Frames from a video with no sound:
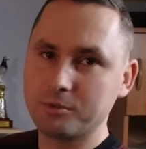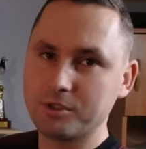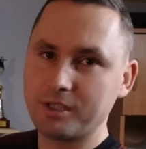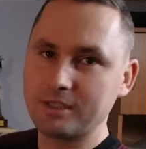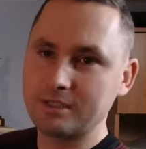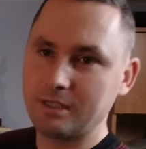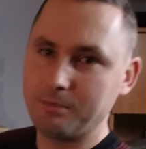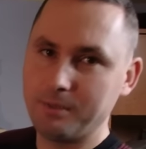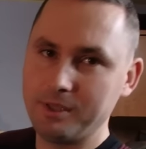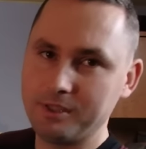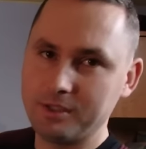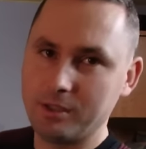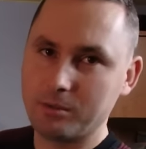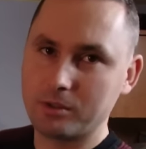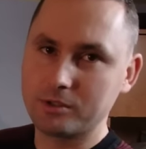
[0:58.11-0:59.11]

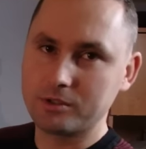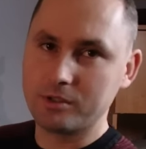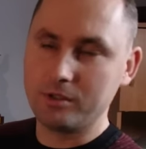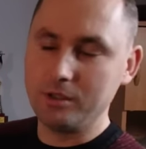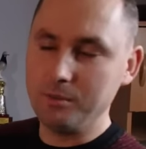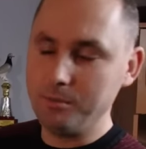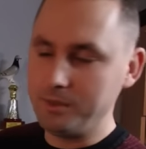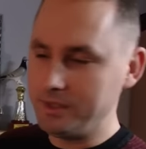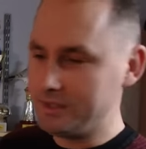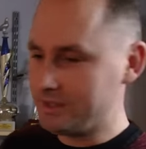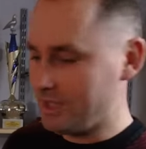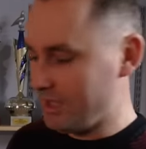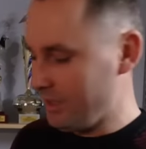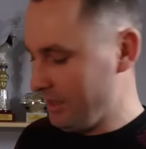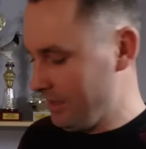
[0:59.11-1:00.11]
405 na brązce
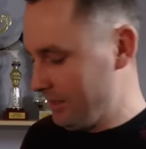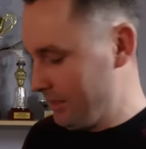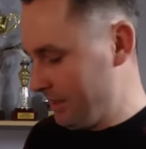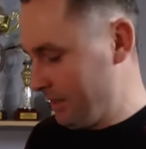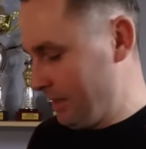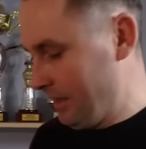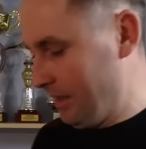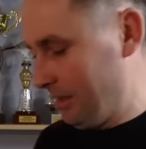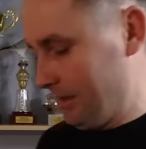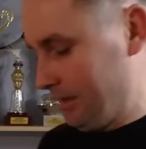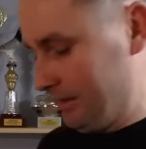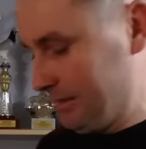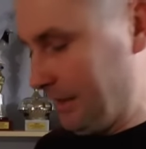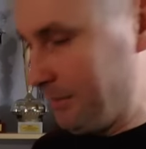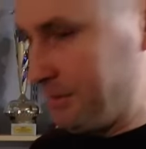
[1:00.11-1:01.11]
olimpijskiej.
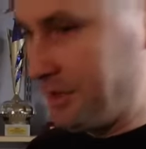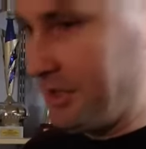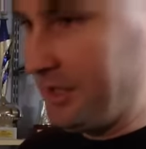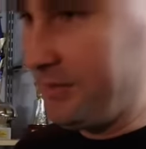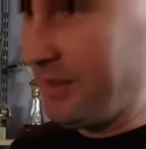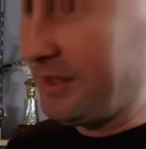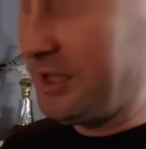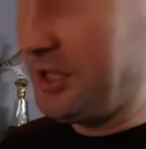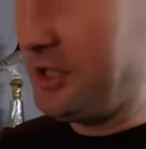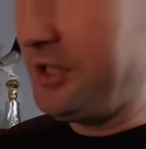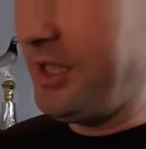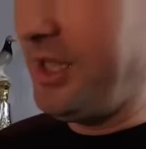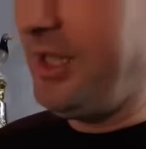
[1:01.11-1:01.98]
Samczyk jest faktycznie